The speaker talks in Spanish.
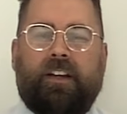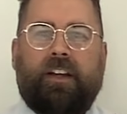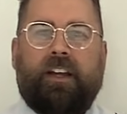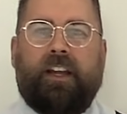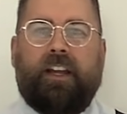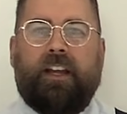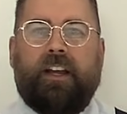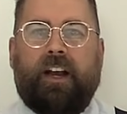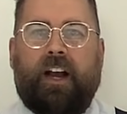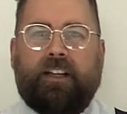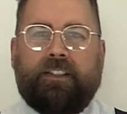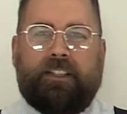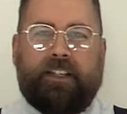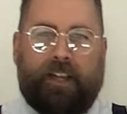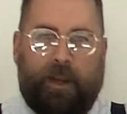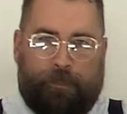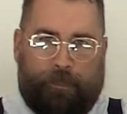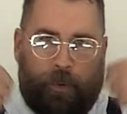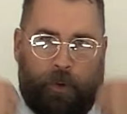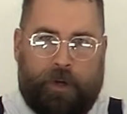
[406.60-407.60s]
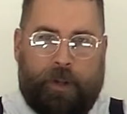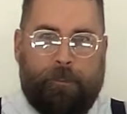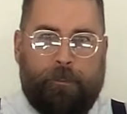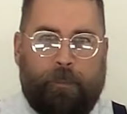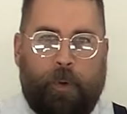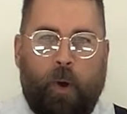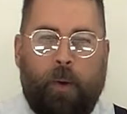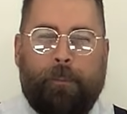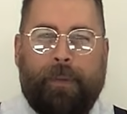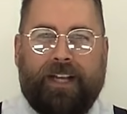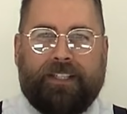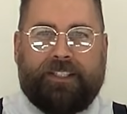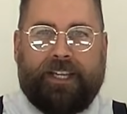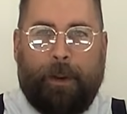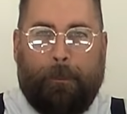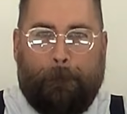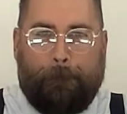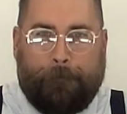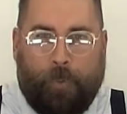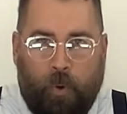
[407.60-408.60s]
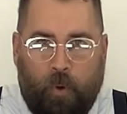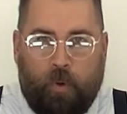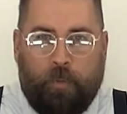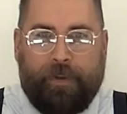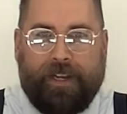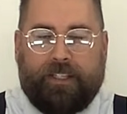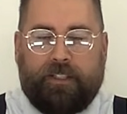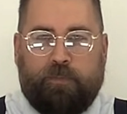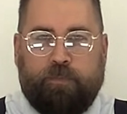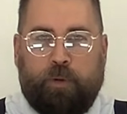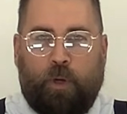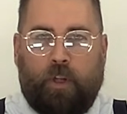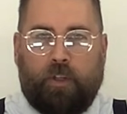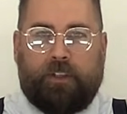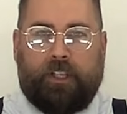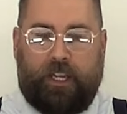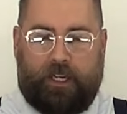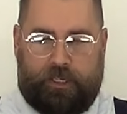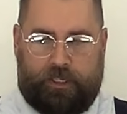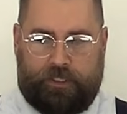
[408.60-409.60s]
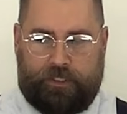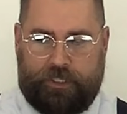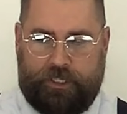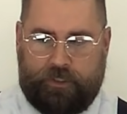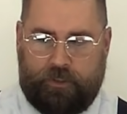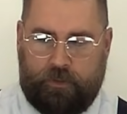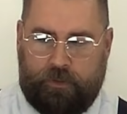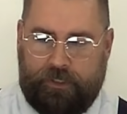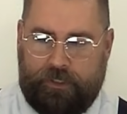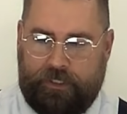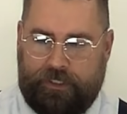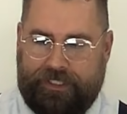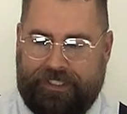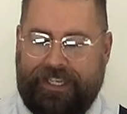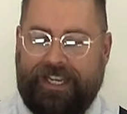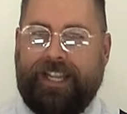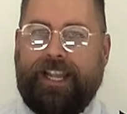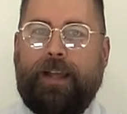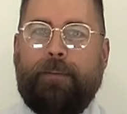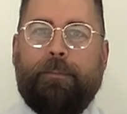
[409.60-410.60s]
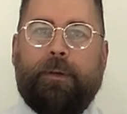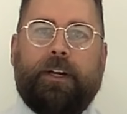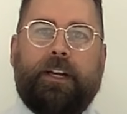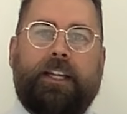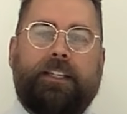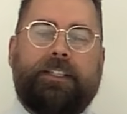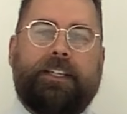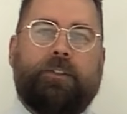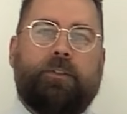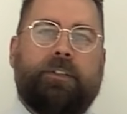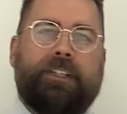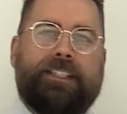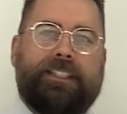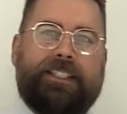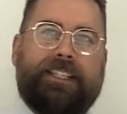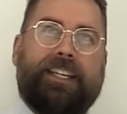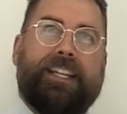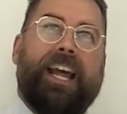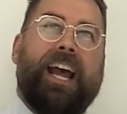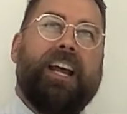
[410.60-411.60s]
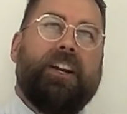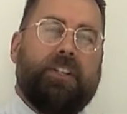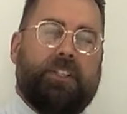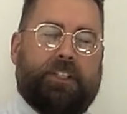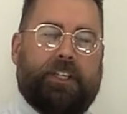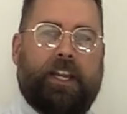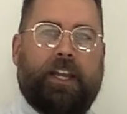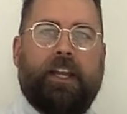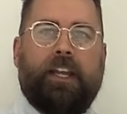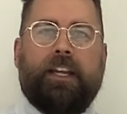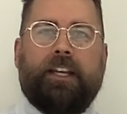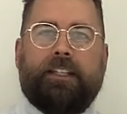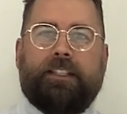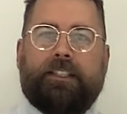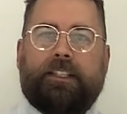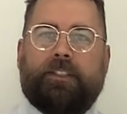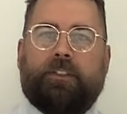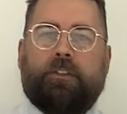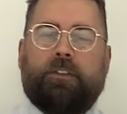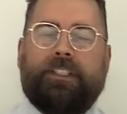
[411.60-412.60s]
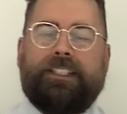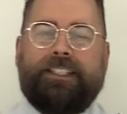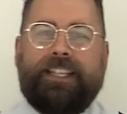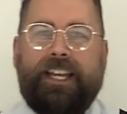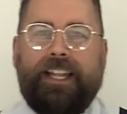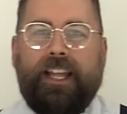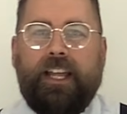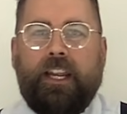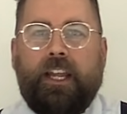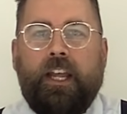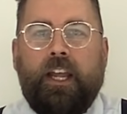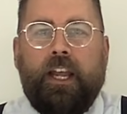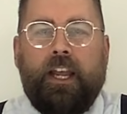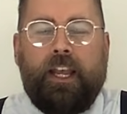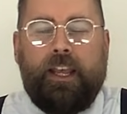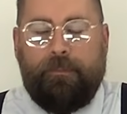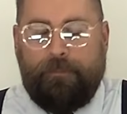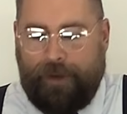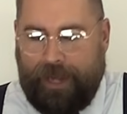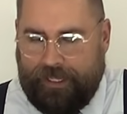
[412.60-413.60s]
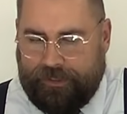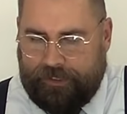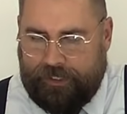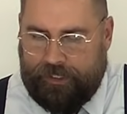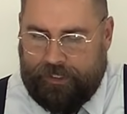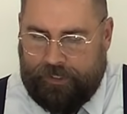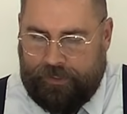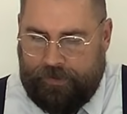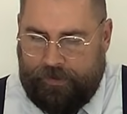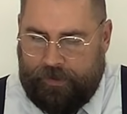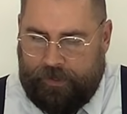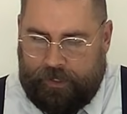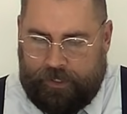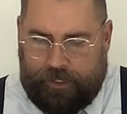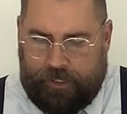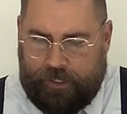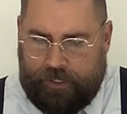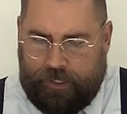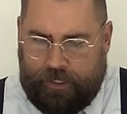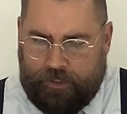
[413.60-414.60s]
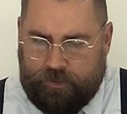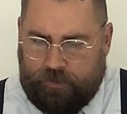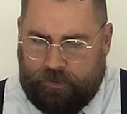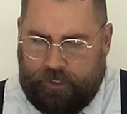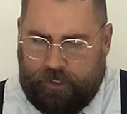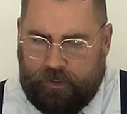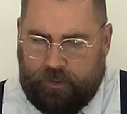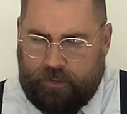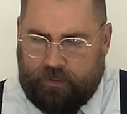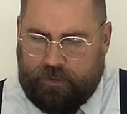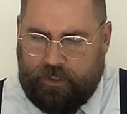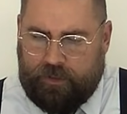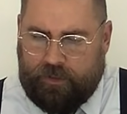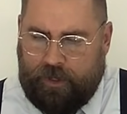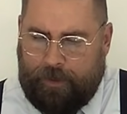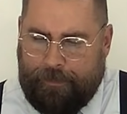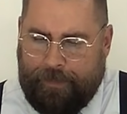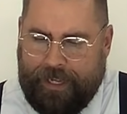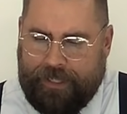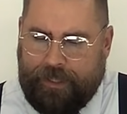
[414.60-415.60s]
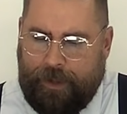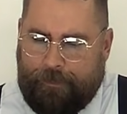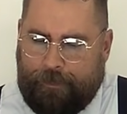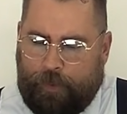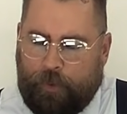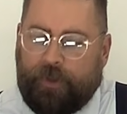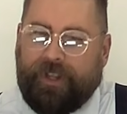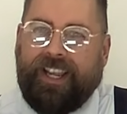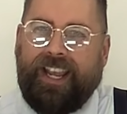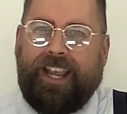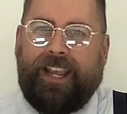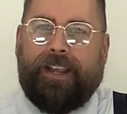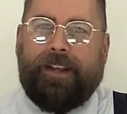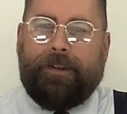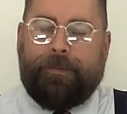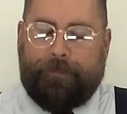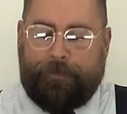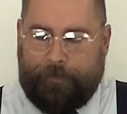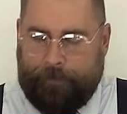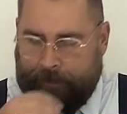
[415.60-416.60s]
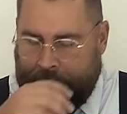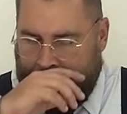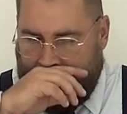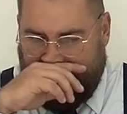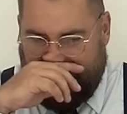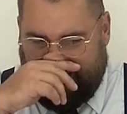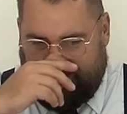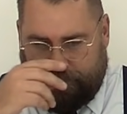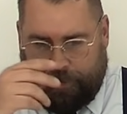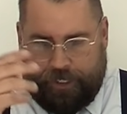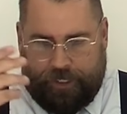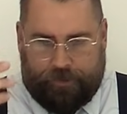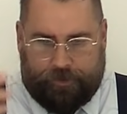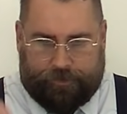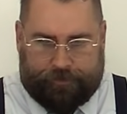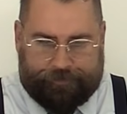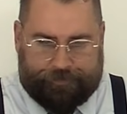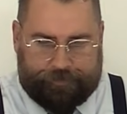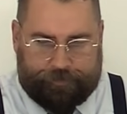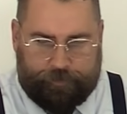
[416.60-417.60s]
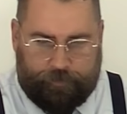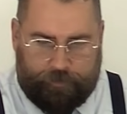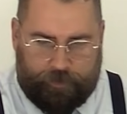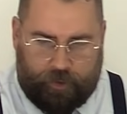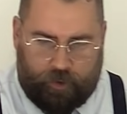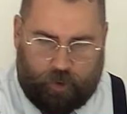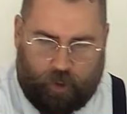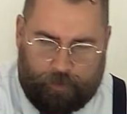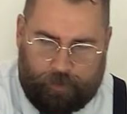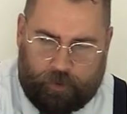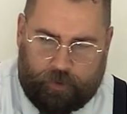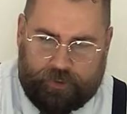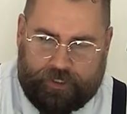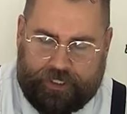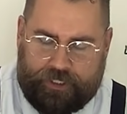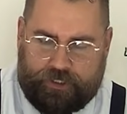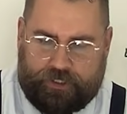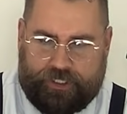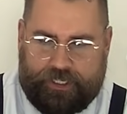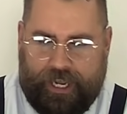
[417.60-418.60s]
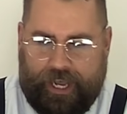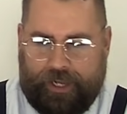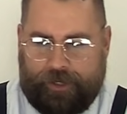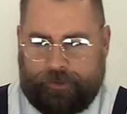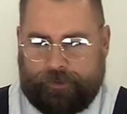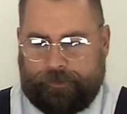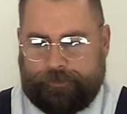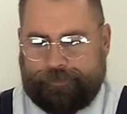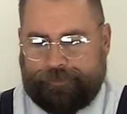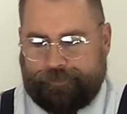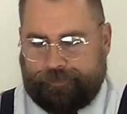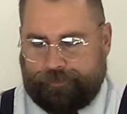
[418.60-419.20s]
eh, hasta que ponen bombas y ¡pum! explotan, se suicidan, ¿verdad? Se suicidarse, se suicidan y matan. Y, y es una cosa tremenda. ¿Por qué? Bueno, como un cristiano,